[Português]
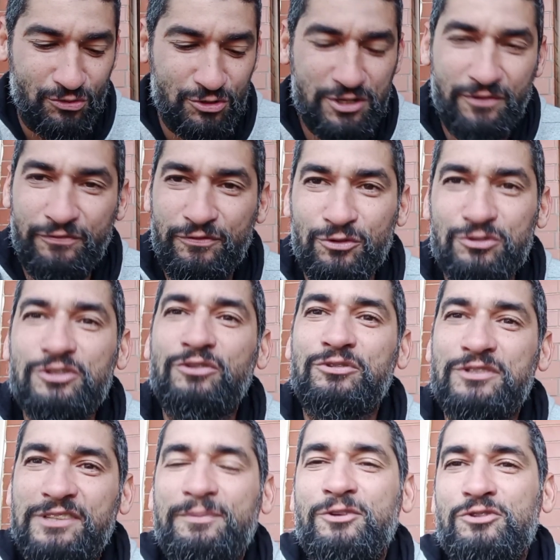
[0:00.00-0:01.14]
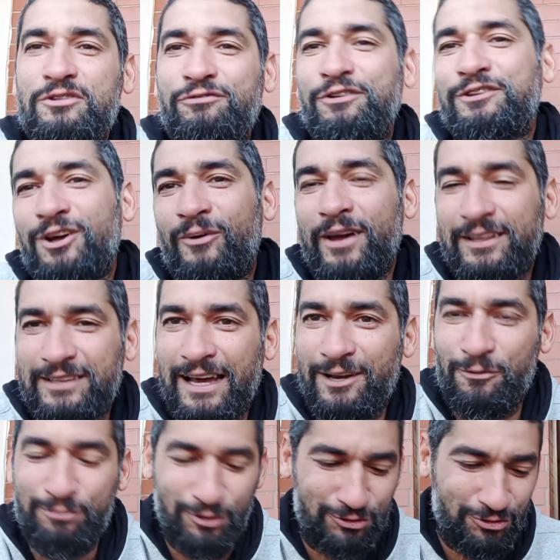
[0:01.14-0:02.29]
O, o, sabe que o difícil não é dar a
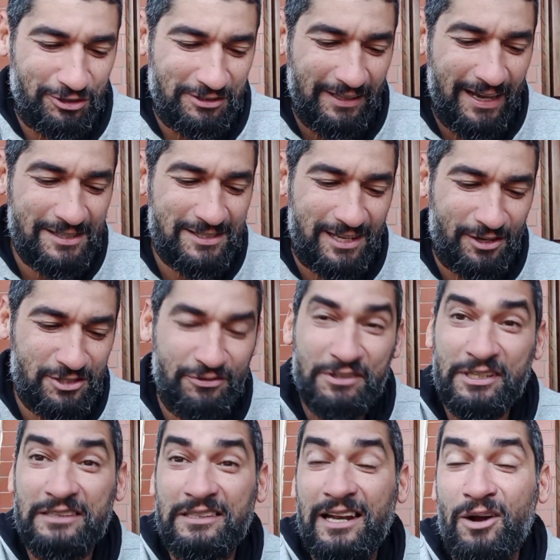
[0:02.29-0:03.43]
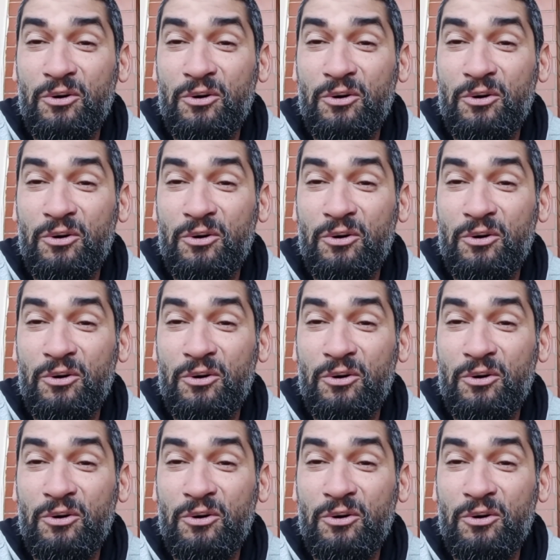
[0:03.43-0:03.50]
oportunidade, cara? O difícil é ter